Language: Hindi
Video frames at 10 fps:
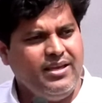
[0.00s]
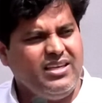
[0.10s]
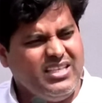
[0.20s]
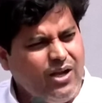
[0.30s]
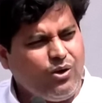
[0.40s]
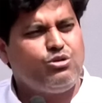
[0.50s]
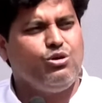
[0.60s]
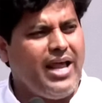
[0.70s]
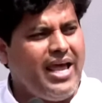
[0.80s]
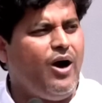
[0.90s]
यह
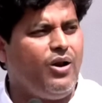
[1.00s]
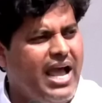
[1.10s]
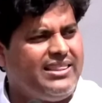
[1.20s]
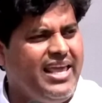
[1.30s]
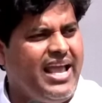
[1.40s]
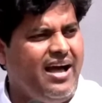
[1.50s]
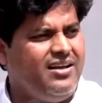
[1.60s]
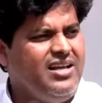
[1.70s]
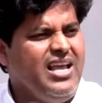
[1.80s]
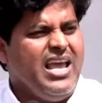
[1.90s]
कसूर है राहुल गांधी का
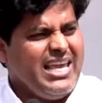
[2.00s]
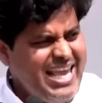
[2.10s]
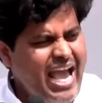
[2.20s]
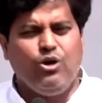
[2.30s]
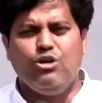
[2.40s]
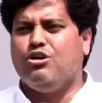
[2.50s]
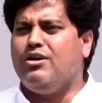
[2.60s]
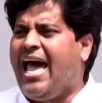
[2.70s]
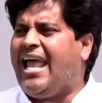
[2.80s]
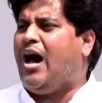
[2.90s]
यह
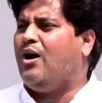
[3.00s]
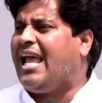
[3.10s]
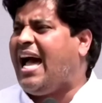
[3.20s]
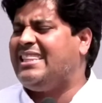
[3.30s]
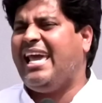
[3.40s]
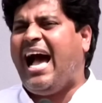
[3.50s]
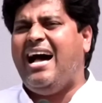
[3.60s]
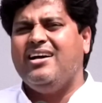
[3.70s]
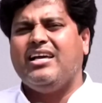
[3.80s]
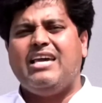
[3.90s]
कसूर है राहुल गांधी का
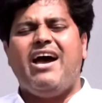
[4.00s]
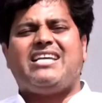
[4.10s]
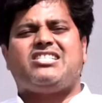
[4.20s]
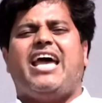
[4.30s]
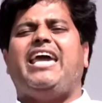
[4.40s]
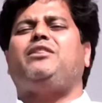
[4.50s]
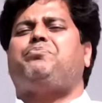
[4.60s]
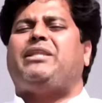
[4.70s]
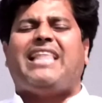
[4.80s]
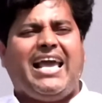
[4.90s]
कि वह एक शहीद
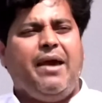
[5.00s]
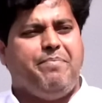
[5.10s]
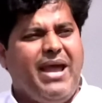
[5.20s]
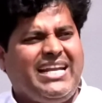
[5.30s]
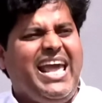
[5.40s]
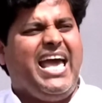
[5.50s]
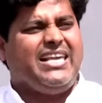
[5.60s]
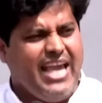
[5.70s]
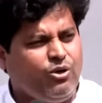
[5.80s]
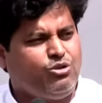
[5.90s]
पिता के बेटे हैं
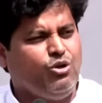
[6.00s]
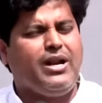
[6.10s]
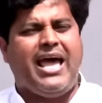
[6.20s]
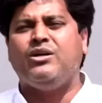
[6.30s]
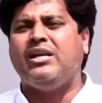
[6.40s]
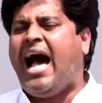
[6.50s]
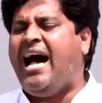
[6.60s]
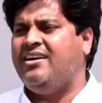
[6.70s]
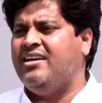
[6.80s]
यह कसूर है उनका